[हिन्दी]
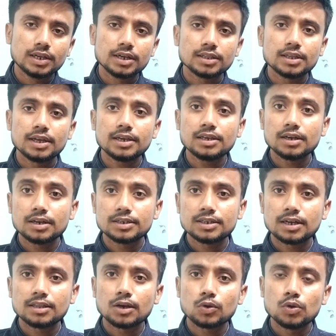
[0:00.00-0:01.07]
दिक्कत है कि अगर
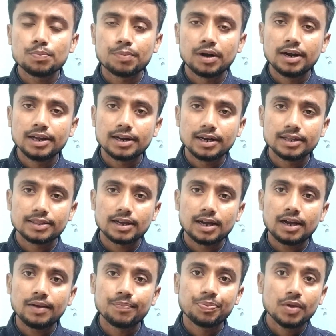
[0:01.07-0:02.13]
ज़्यादा कोई पढ़ लिख लेता
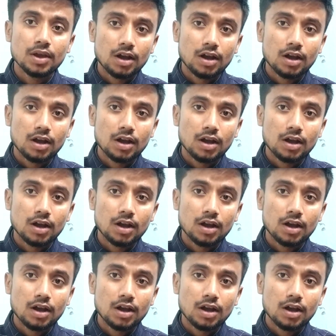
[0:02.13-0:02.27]
है